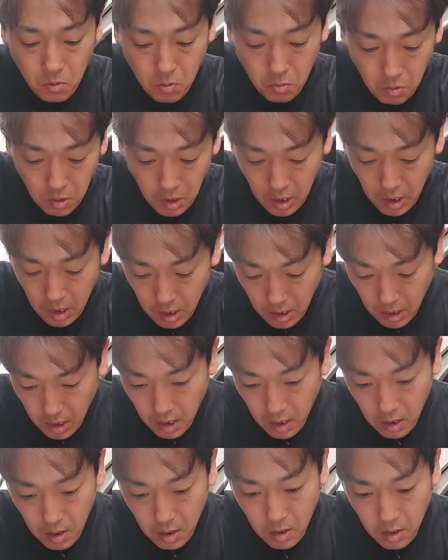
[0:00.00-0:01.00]
これ
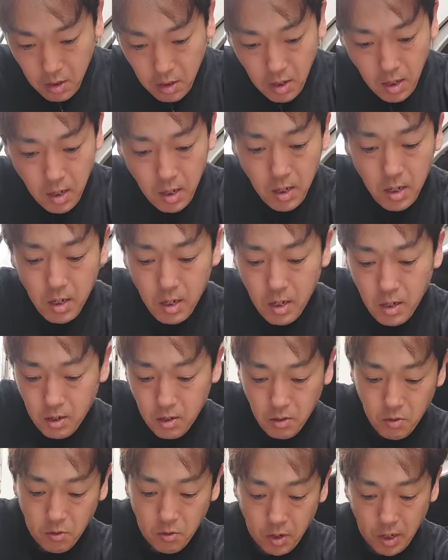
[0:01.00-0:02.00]
が、
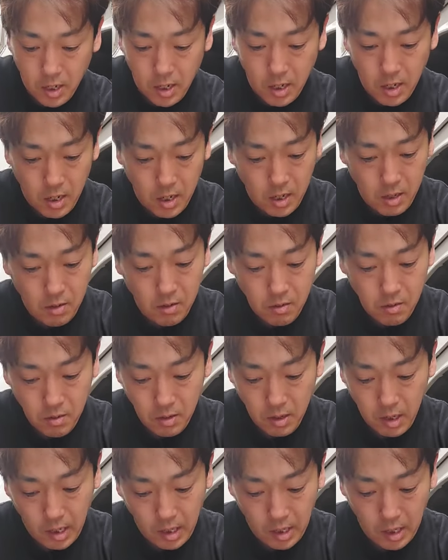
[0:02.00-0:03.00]
ああ、これが
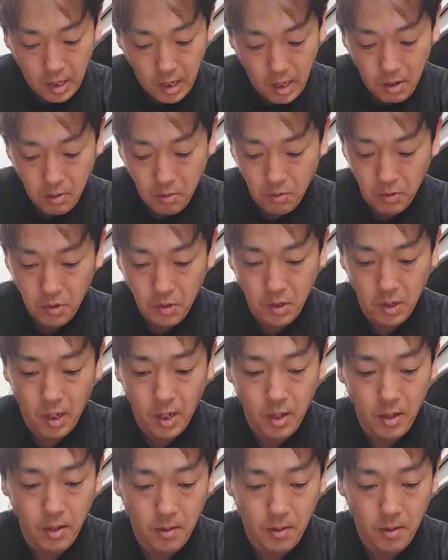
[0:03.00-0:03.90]
やってない方ですね。